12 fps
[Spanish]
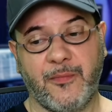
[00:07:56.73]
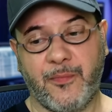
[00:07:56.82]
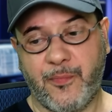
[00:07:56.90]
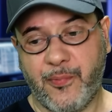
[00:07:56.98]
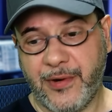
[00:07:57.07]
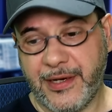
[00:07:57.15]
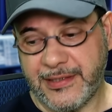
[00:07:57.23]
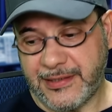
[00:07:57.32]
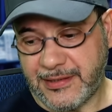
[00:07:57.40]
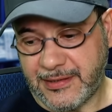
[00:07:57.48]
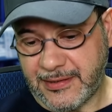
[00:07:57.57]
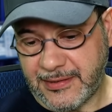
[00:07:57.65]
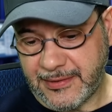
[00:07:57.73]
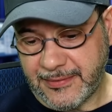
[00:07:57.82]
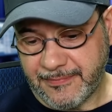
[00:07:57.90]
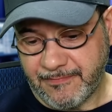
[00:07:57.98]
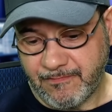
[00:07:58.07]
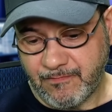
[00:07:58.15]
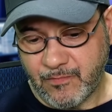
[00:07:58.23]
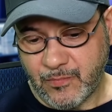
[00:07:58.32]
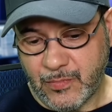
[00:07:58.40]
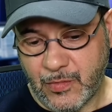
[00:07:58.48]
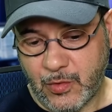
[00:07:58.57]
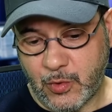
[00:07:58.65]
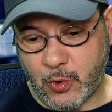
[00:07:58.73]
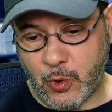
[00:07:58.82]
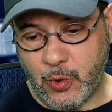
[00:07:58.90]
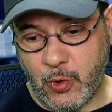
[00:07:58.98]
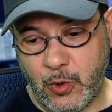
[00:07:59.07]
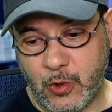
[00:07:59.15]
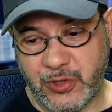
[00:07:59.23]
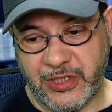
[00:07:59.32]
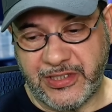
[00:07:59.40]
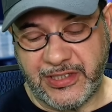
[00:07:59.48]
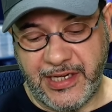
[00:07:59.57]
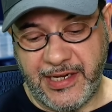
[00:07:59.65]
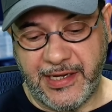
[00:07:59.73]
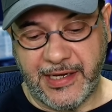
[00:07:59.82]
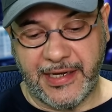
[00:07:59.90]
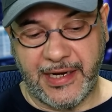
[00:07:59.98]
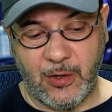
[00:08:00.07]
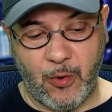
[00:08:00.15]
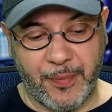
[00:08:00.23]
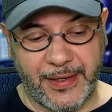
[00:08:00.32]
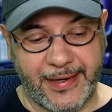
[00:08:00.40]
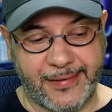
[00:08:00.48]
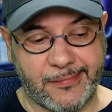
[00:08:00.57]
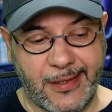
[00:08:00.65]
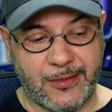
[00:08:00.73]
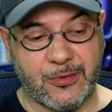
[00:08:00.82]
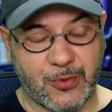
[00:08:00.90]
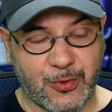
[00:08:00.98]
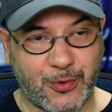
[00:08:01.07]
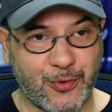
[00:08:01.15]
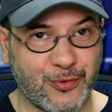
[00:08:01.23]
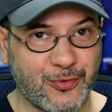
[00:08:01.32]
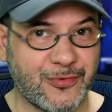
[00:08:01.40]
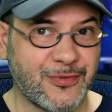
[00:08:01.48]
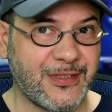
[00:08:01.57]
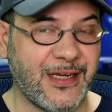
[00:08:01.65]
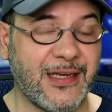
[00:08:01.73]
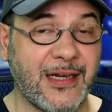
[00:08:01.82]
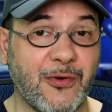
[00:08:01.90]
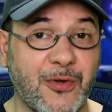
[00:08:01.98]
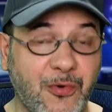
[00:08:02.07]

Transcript: pues todos los exchanges que quieran operar dentro de la Unión